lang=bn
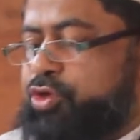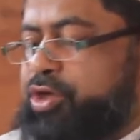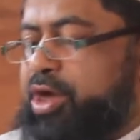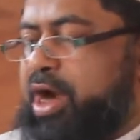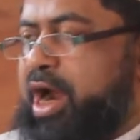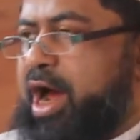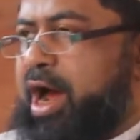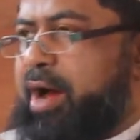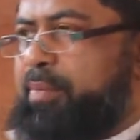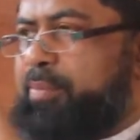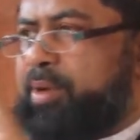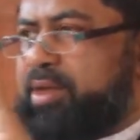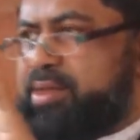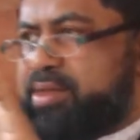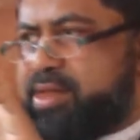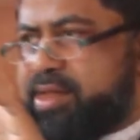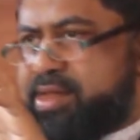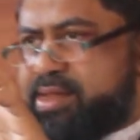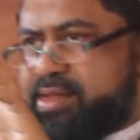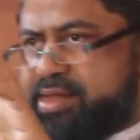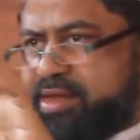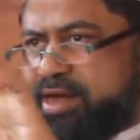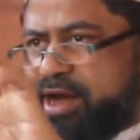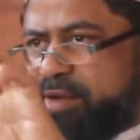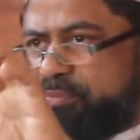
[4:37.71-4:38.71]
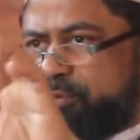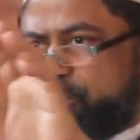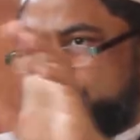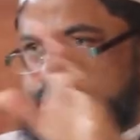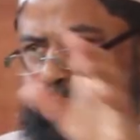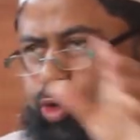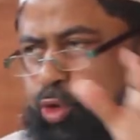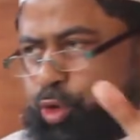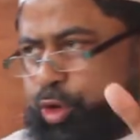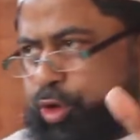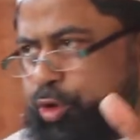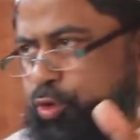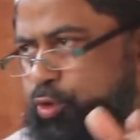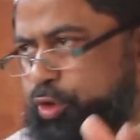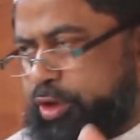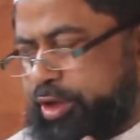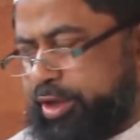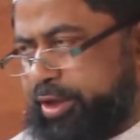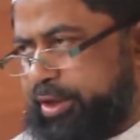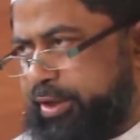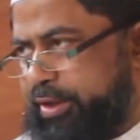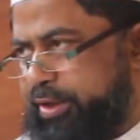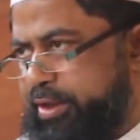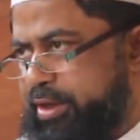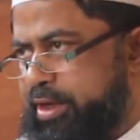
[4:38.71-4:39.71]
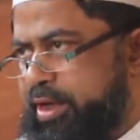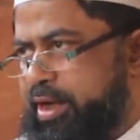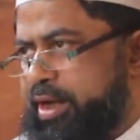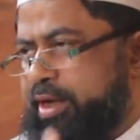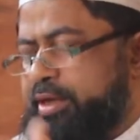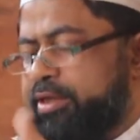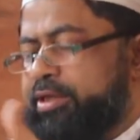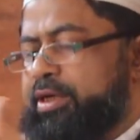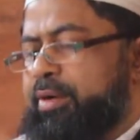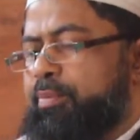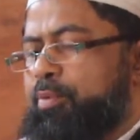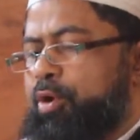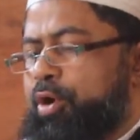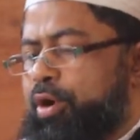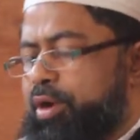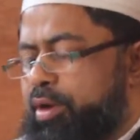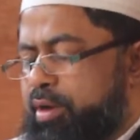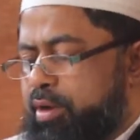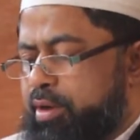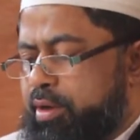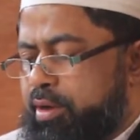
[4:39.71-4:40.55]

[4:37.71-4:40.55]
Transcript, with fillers: ট্রাম আছে ইসলামী শরীয়তে যেমন